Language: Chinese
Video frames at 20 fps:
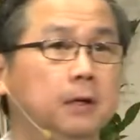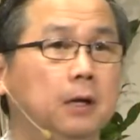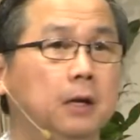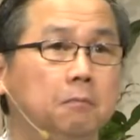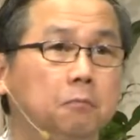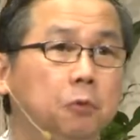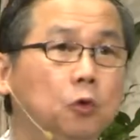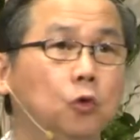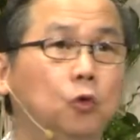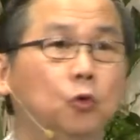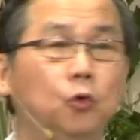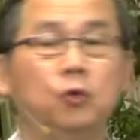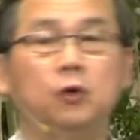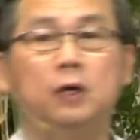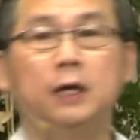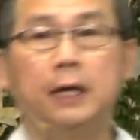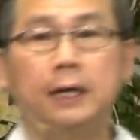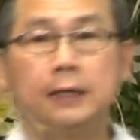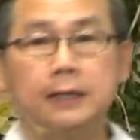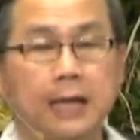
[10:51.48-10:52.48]
不如
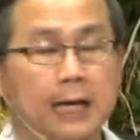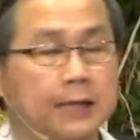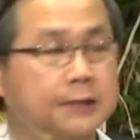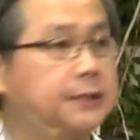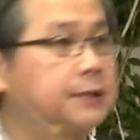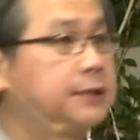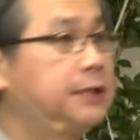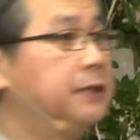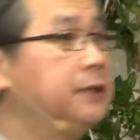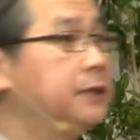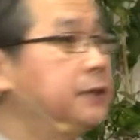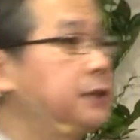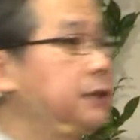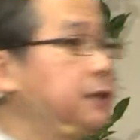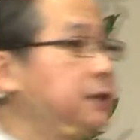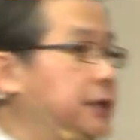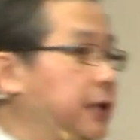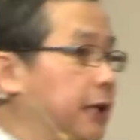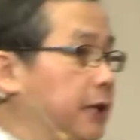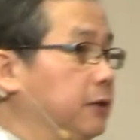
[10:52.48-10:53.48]
他生之
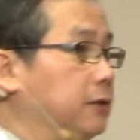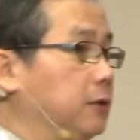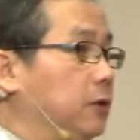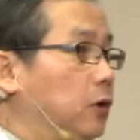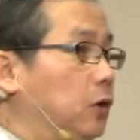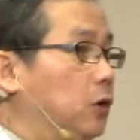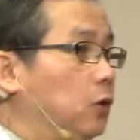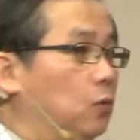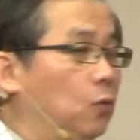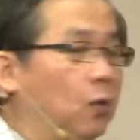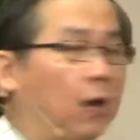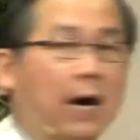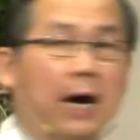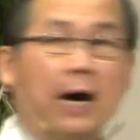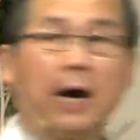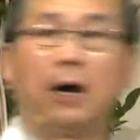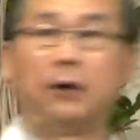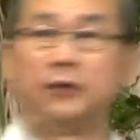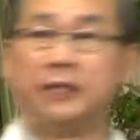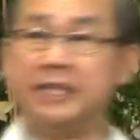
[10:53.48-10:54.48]
前我好
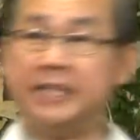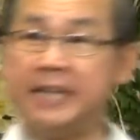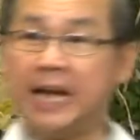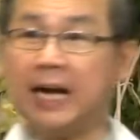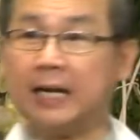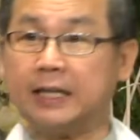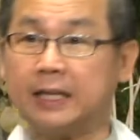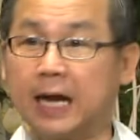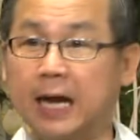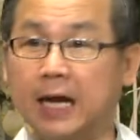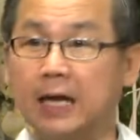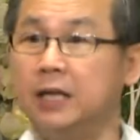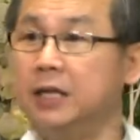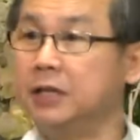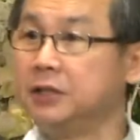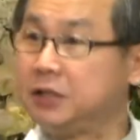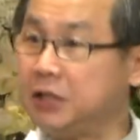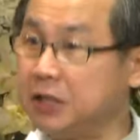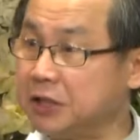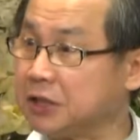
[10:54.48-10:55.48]
好的养他，
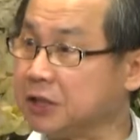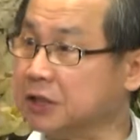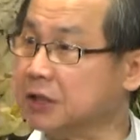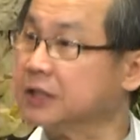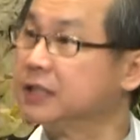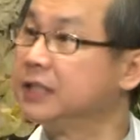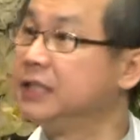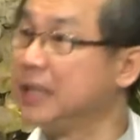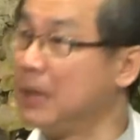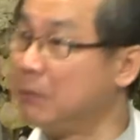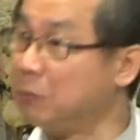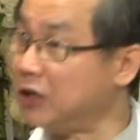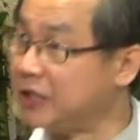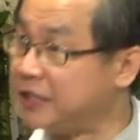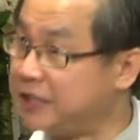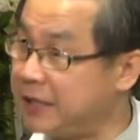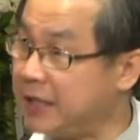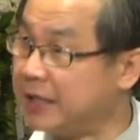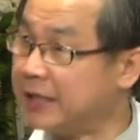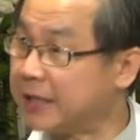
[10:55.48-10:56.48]
即使是那么
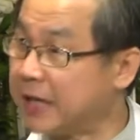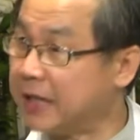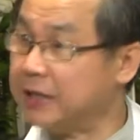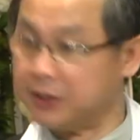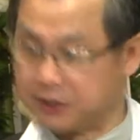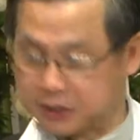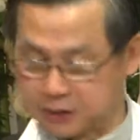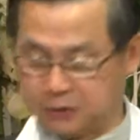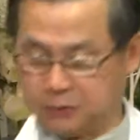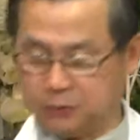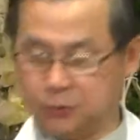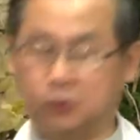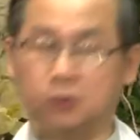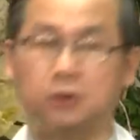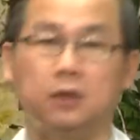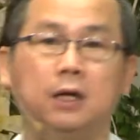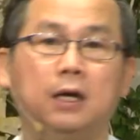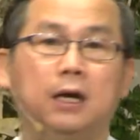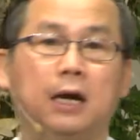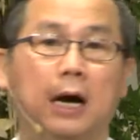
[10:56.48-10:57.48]
简单的食物，
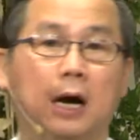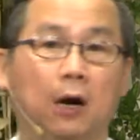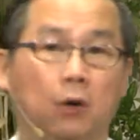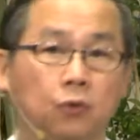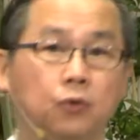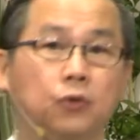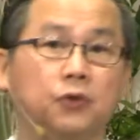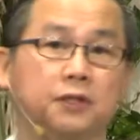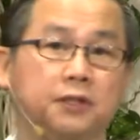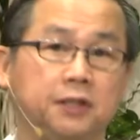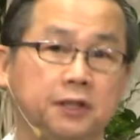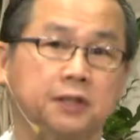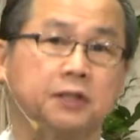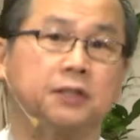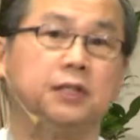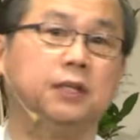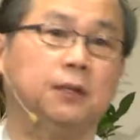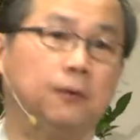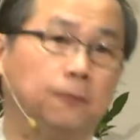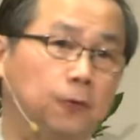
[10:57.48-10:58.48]
好过死
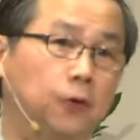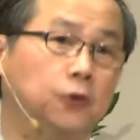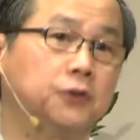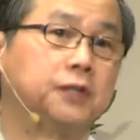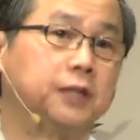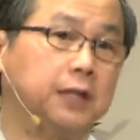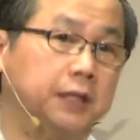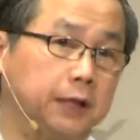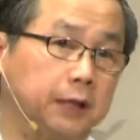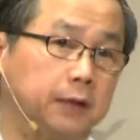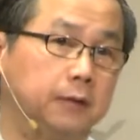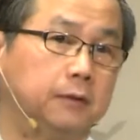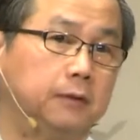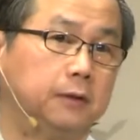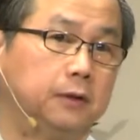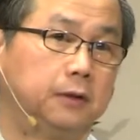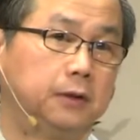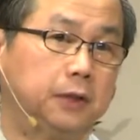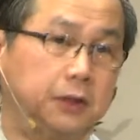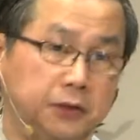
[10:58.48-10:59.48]
去的丰盛的
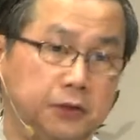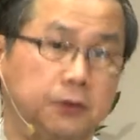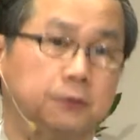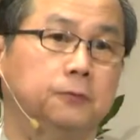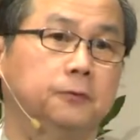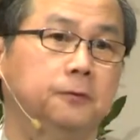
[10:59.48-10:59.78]
的食物。